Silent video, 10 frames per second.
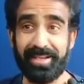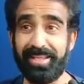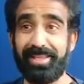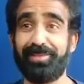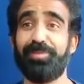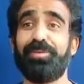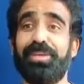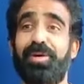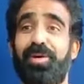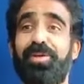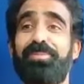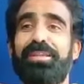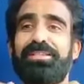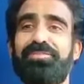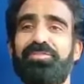रहे क्योंकि ऑन
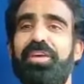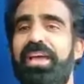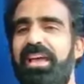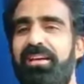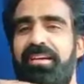पैसिव जो है